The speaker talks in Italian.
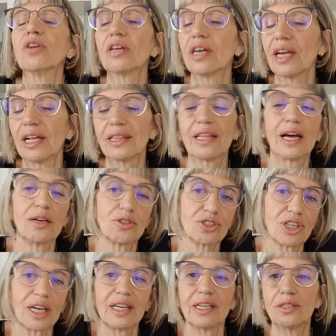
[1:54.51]
in realtà l'ho
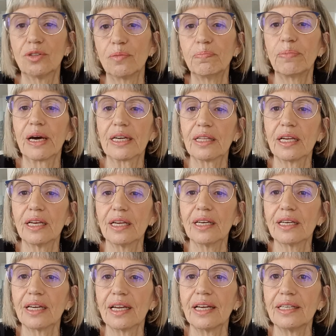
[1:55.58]
già letto in parte in
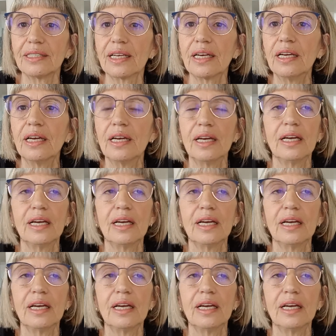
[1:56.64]
inglese,